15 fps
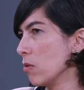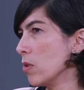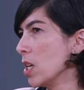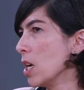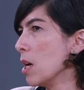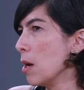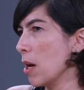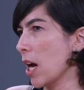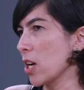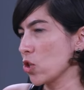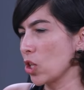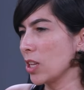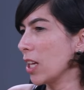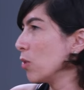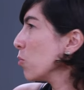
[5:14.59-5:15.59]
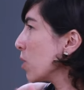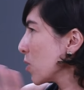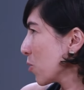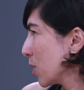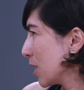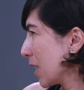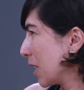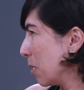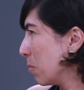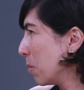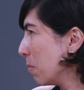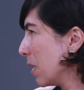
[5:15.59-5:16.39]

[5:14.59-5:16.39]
Então, acho que tem duas coisas aqui.